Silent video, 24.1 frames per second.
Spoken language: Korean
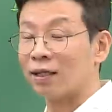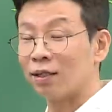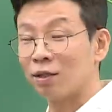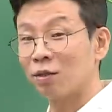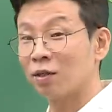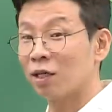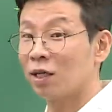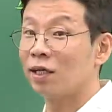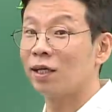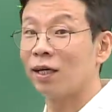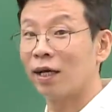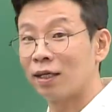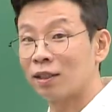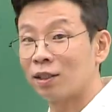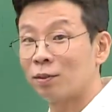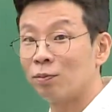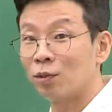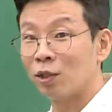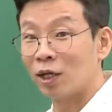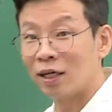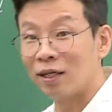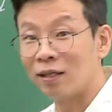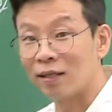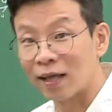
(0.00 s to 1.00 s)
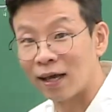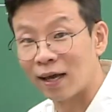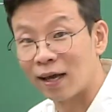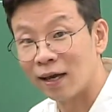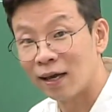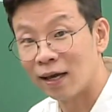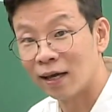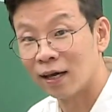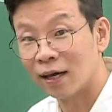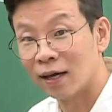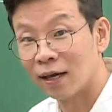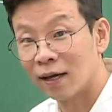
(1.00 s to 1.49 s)
이렇게 이해하시면
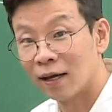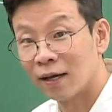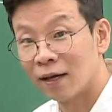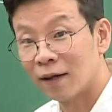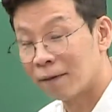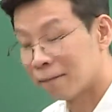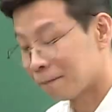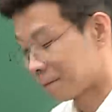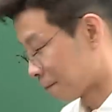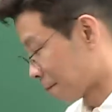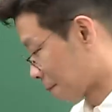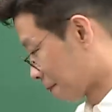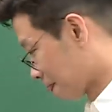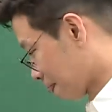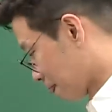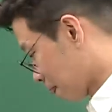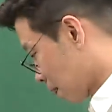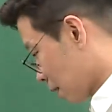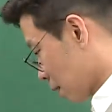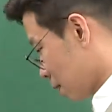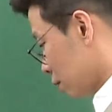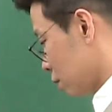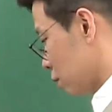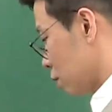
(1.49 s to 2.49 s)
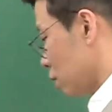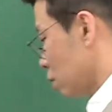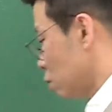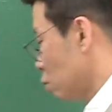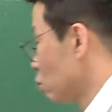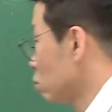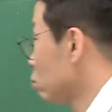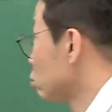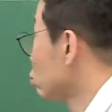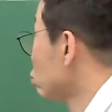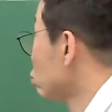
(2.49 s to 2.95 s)
되는데 이걸